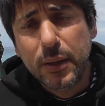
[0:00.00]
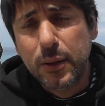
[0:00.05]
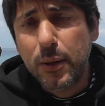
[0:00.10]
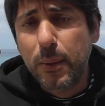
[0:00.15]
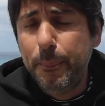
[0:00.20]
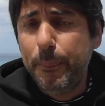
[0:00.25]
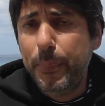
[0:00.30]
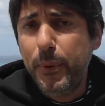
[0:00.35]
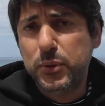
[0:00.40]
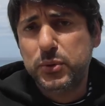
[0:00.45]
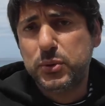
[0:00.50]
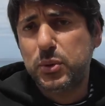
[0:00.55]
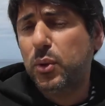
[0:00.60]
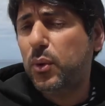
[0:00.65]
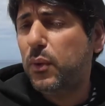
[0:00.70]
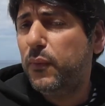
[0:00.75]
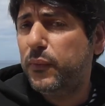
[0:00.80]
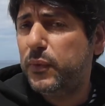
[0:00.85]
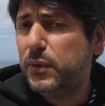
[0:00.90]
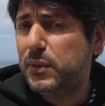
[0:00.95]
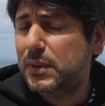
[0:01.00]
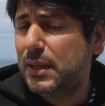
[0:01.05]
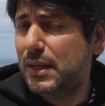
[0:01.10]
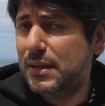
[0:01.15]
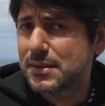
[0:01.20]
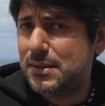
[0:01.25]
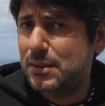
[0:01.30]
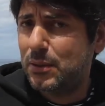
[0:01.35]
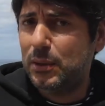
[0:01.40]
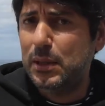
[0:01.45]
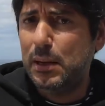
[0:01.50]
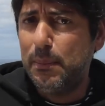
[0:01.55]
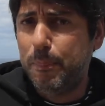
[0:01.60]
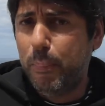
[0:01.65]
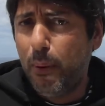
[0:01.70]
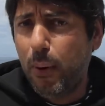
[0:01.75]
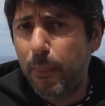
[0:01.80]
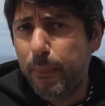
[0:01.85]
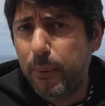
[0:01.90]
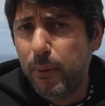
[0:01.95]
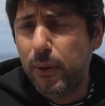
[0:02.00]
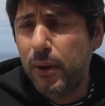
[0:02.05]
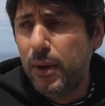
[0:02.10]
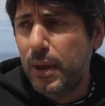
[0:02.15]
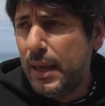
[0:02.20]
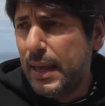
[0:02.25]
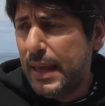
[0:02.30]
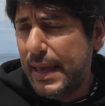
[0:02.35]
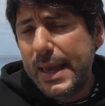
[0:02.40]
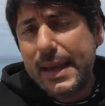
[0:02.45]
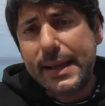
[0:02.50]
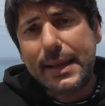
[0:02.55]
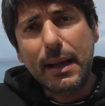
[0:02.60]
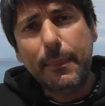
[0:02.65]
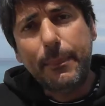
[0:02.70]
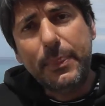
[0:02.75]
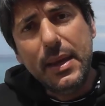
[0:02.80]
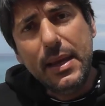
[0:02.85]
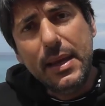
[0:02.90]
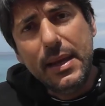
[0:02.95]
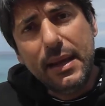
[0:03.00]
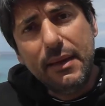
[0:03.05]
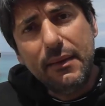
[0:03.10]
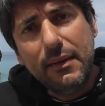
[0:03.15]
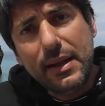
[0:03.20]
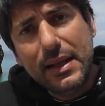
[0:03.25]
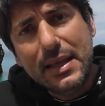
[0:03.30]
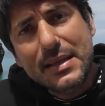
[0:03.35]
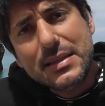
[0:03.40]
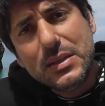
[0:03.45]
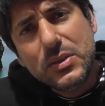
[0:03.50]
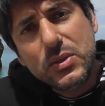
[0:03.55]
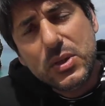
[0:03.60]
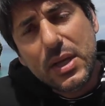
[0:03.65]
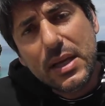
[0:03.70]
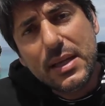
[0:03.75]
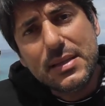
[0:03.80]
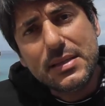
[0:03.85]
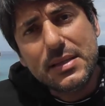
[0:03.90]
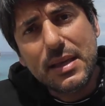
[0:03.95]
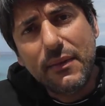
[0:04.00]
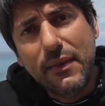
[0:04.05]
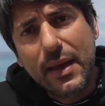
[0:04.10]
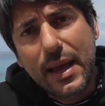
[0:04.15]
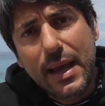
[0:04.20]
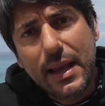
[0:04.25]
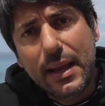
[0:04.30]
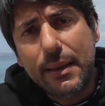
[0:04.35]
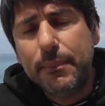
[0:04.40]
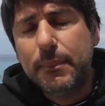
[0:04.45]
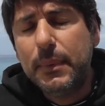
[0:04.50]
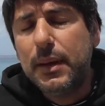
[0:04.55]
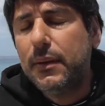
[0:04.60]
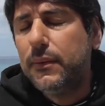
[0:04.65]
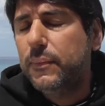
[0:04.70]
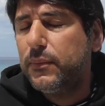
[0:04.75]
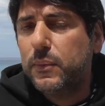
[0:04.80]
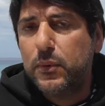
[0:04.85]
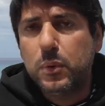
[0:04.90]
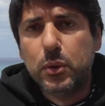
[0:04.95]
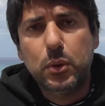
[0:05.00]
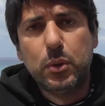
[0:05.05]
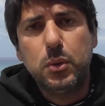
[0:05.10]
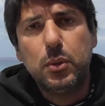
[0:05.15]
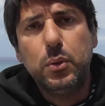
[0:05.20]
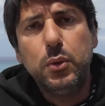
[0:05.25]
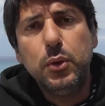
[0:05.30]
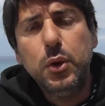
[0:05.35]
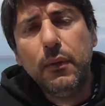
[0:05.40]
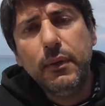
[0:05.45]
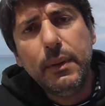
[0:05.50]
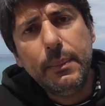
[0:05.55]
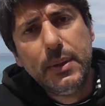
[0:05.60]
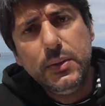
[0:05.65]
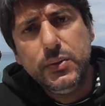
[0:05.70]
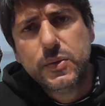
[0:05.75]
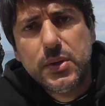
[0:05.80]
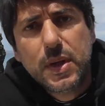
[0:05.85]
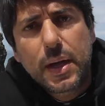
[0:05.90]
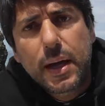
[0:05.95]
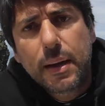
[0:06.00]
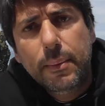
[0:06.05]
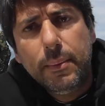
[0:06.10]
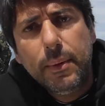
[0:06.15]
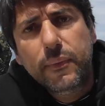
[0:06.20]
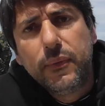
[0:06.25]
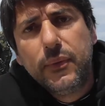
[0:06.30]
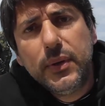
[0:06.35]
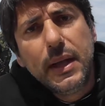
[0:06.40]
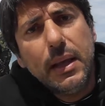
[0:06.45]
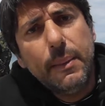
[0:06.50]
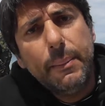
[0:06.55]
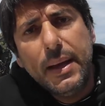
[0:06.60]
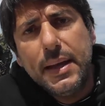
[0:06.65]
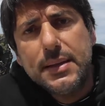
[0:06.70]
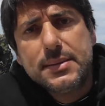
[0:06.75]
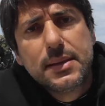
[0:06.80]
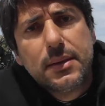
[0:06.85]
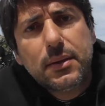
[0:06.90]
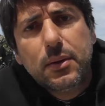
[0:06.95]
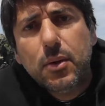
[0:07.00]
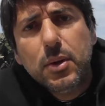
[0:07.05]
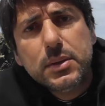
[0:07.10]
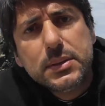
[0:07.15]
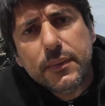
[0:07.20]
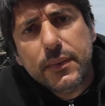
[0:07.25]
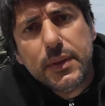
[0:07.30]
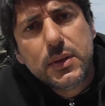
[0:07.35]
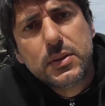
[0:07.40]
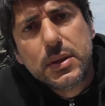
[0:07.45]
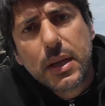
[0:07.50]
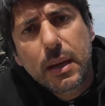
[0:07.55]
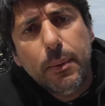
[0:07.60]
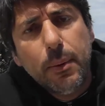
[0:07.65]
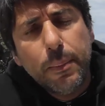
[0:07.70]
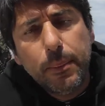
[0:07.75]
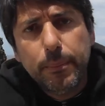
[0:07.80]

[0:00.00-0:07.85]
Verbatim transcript: non possono confrontarsi con il popolo e capire le esigenze vere, ma dove mangiamo a fine mese, cosa facciamo?